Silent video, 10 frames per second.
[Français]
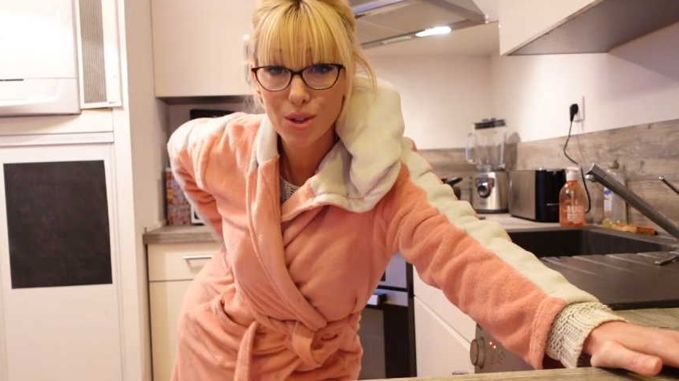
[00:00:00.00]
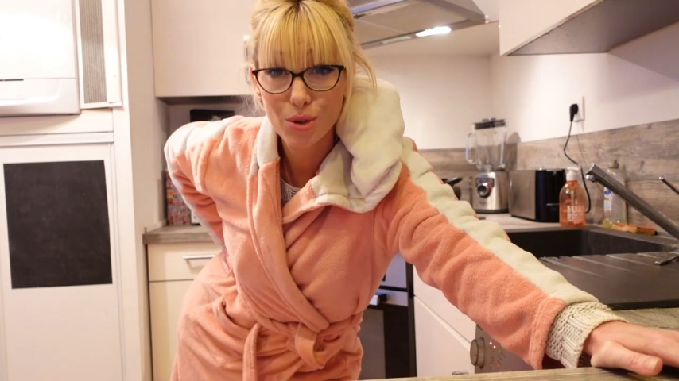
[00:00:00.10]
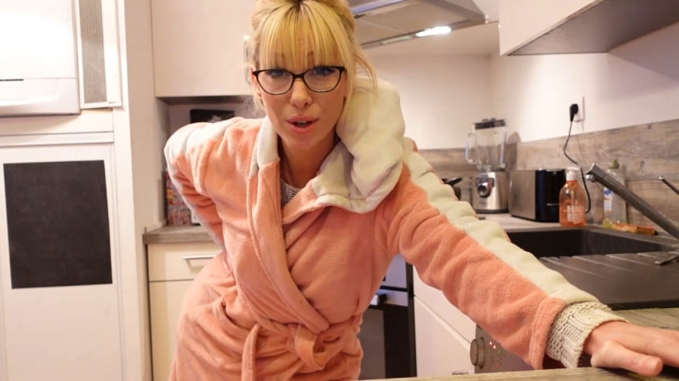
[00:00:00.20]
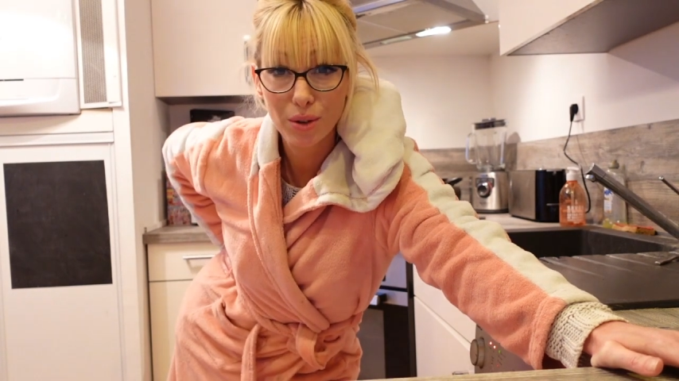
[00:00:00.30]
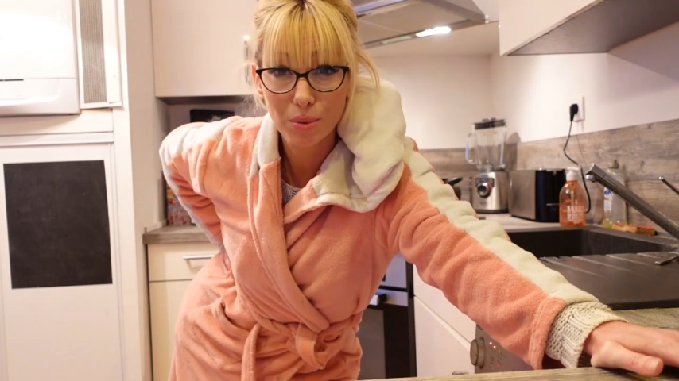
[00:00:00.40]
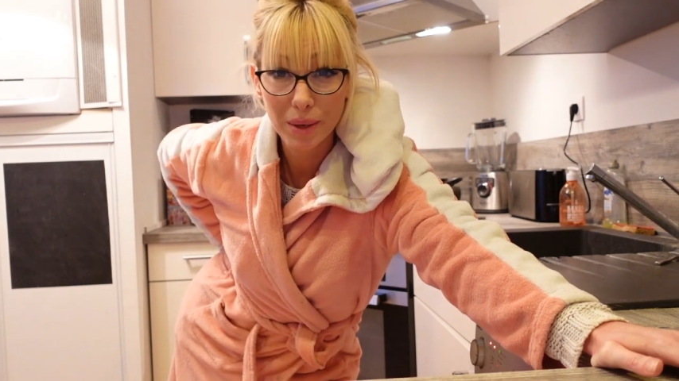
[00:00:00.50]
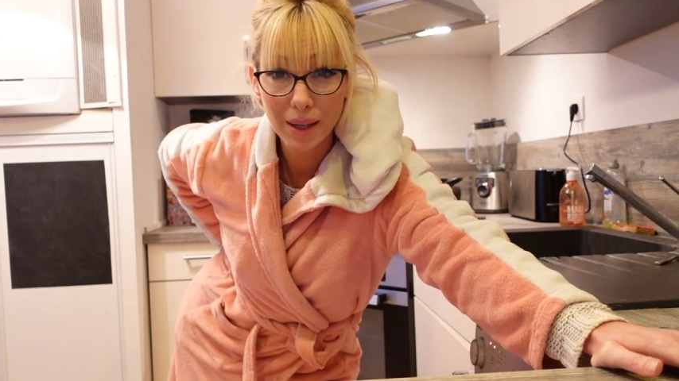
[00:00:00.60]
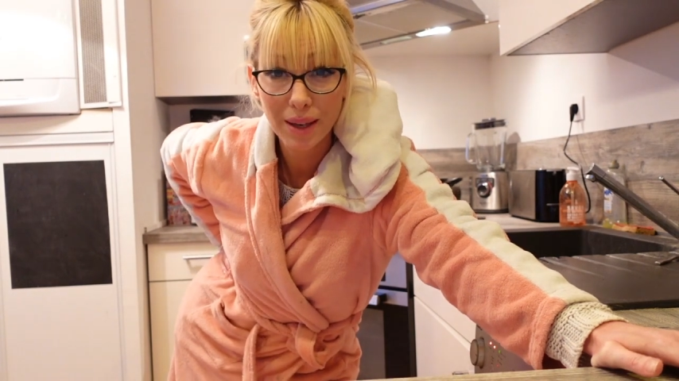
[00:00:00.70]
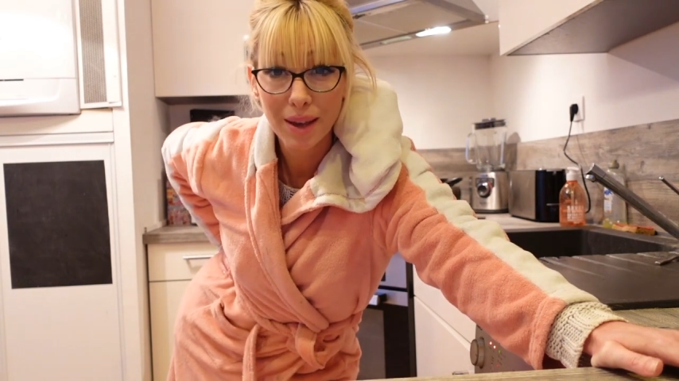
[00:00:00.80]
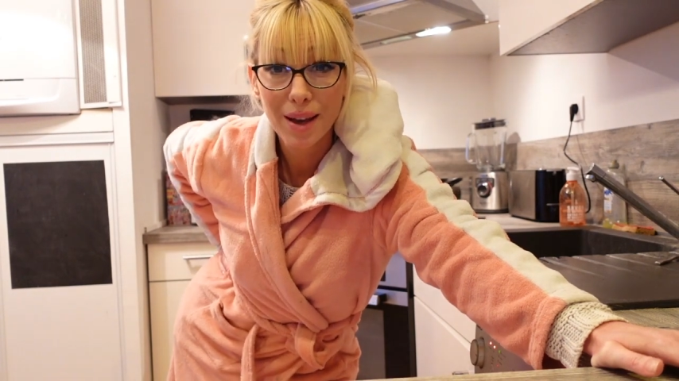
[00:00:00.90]
J'aurais
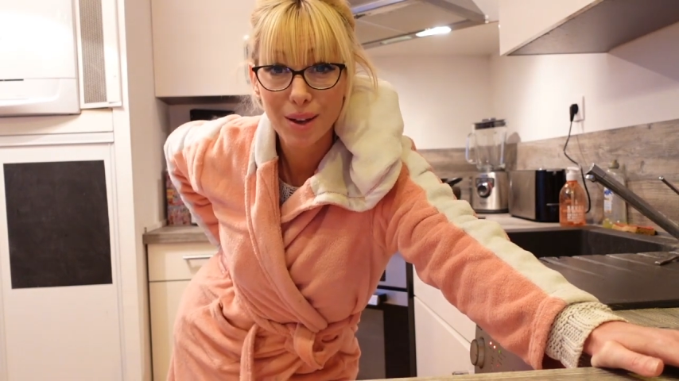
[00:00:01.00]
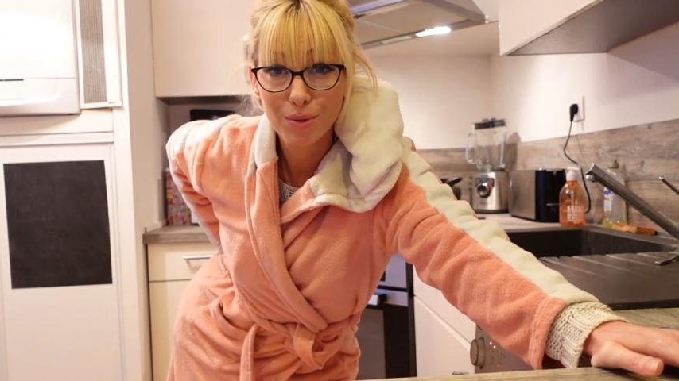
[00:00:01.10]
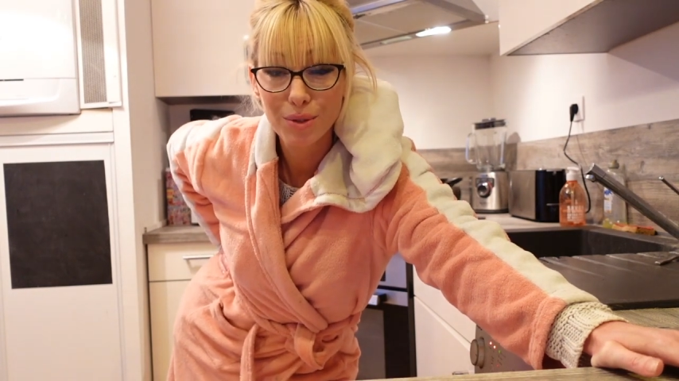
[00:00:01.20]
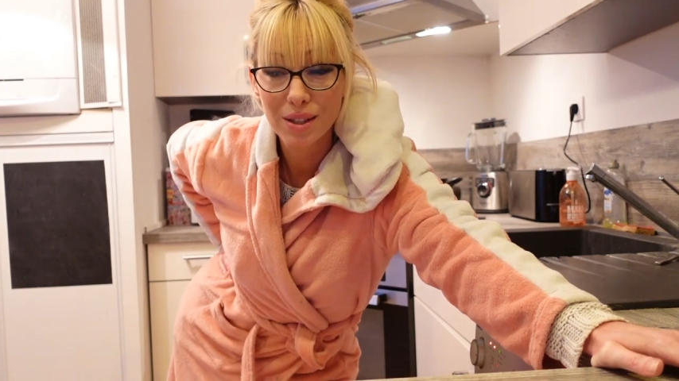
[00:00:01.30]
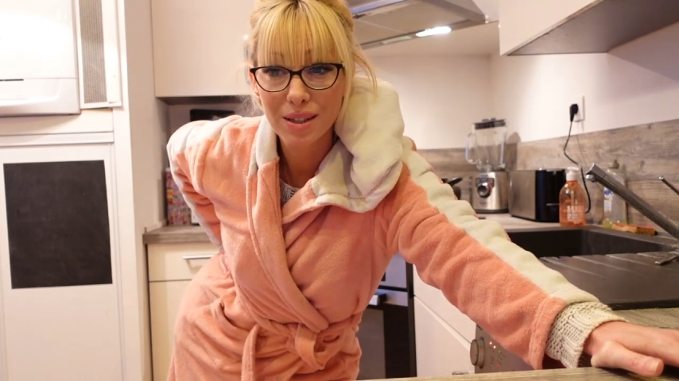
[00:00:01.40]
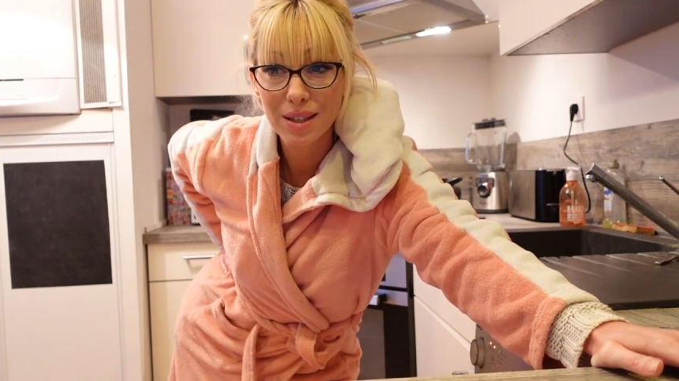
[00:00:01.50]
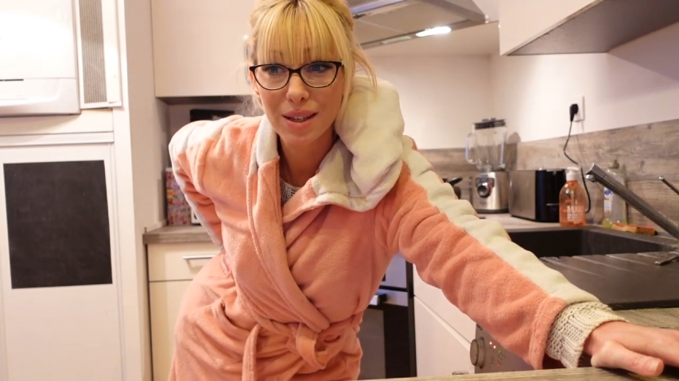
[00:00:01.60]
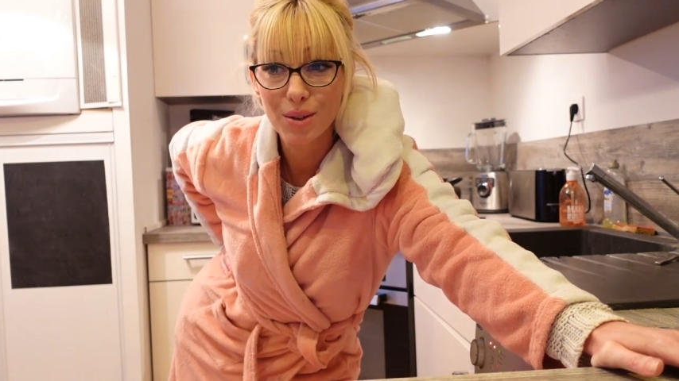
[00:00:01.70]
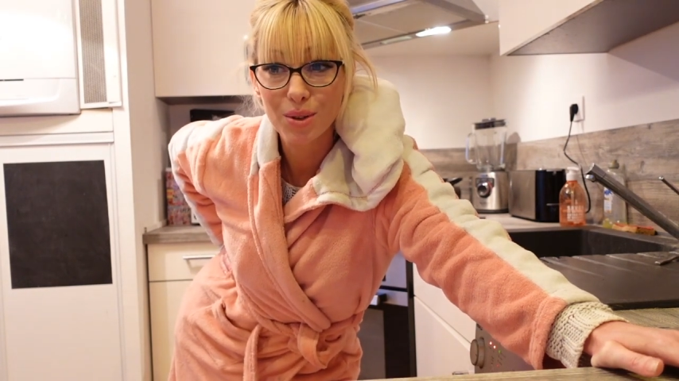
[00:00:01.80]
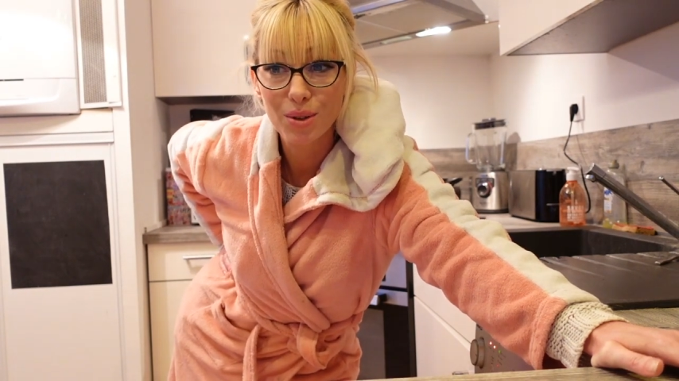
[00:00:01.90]
compris. Vous
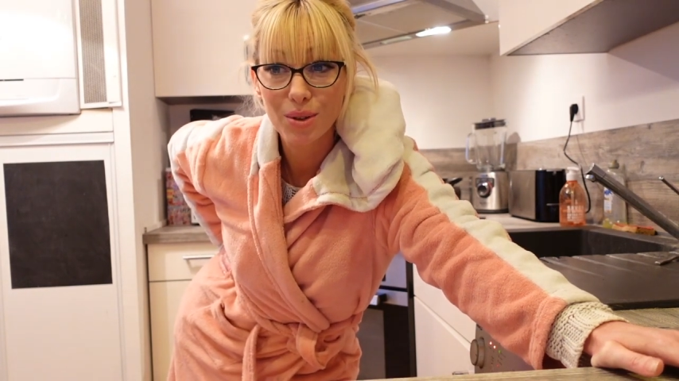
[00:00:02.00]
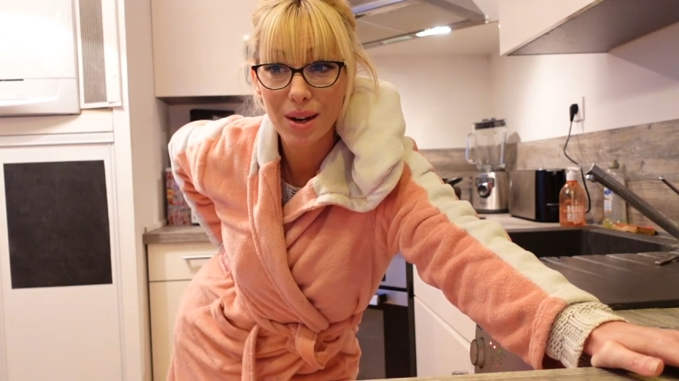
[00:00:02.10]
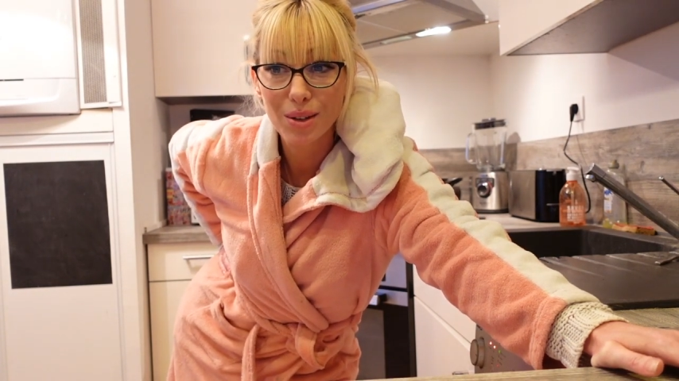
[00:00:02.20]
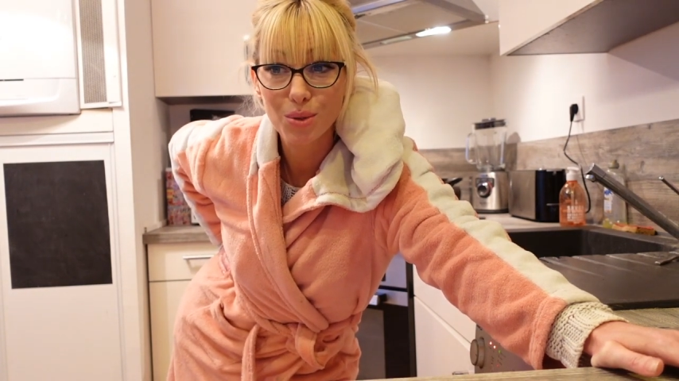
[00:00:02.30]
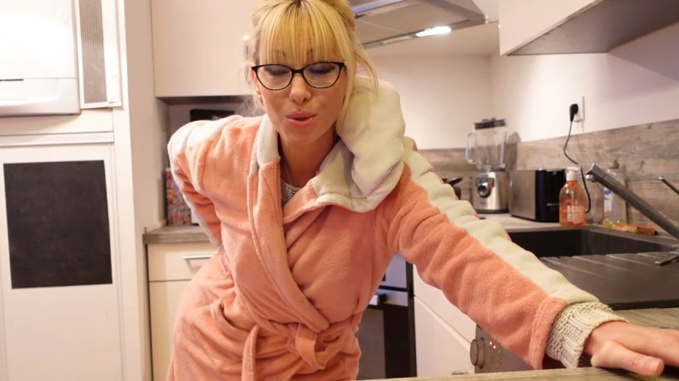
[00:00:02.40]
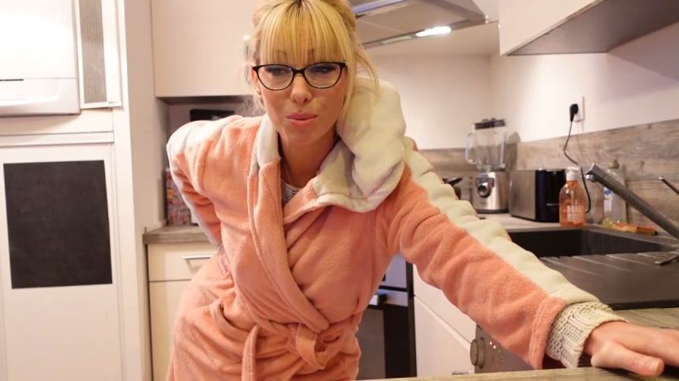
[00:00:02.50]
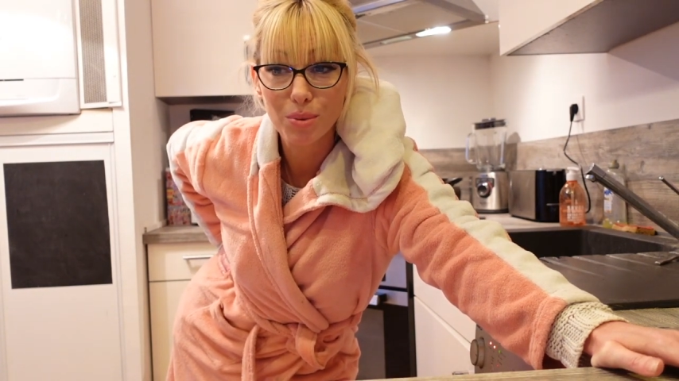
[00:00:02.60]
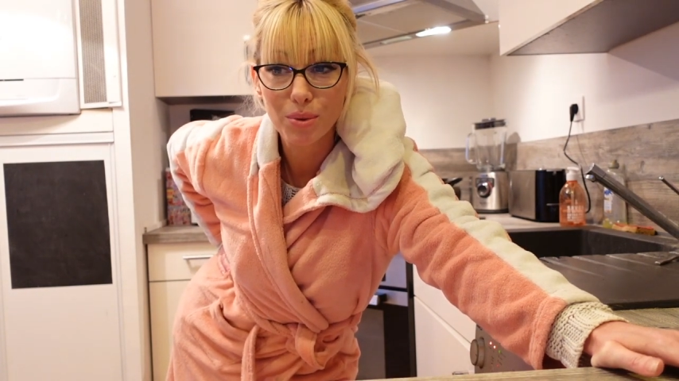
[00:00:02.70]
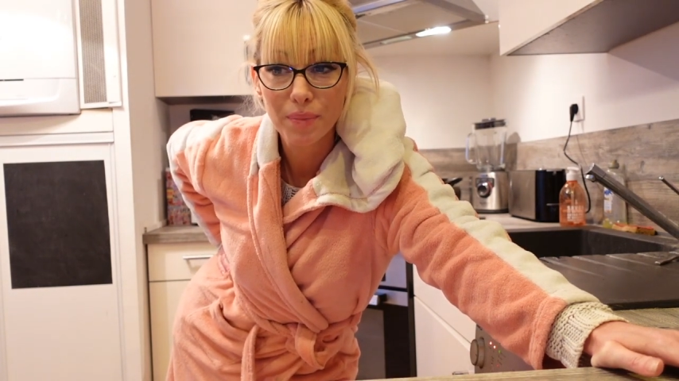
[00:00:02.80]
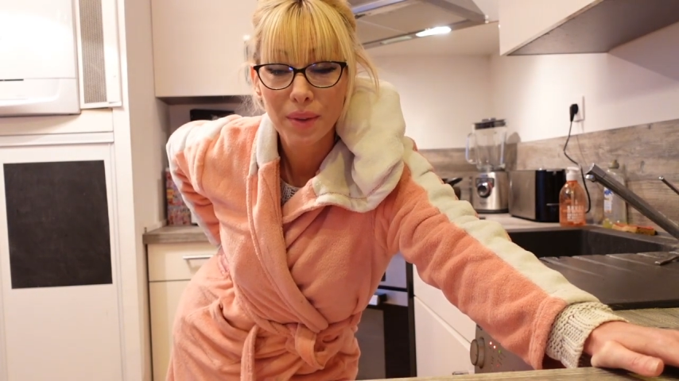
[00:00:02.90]
étiez euh, là jusqu'au bout.